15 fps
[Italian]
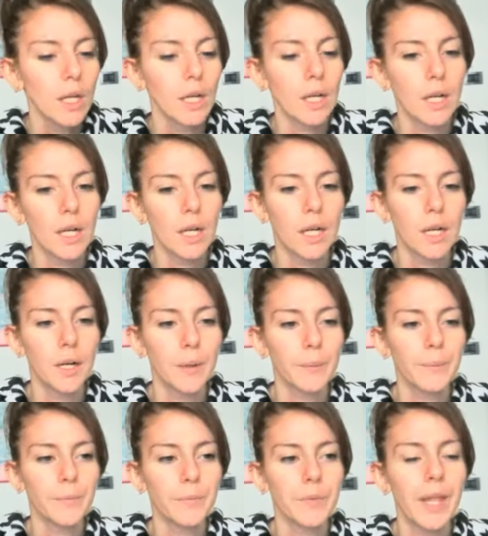
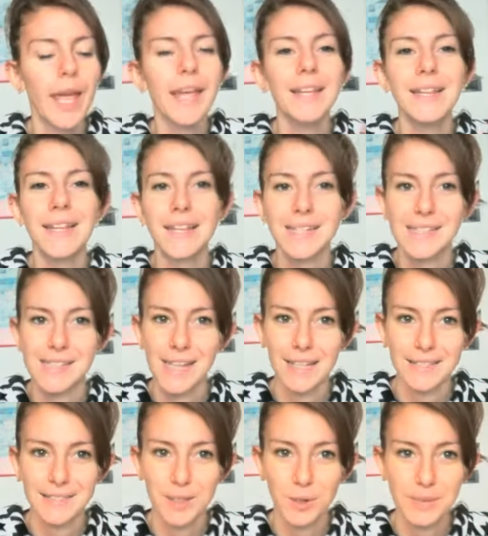Um, è
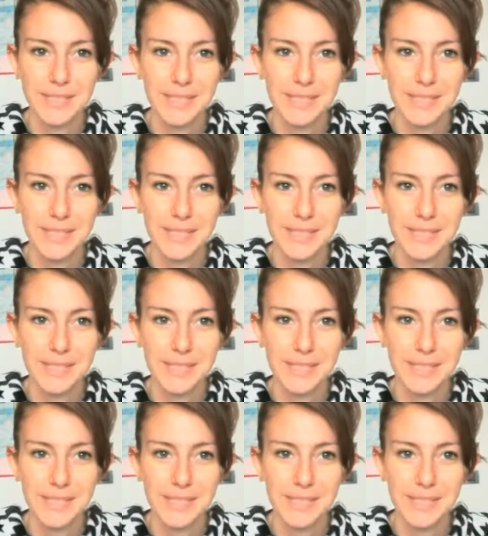interessante come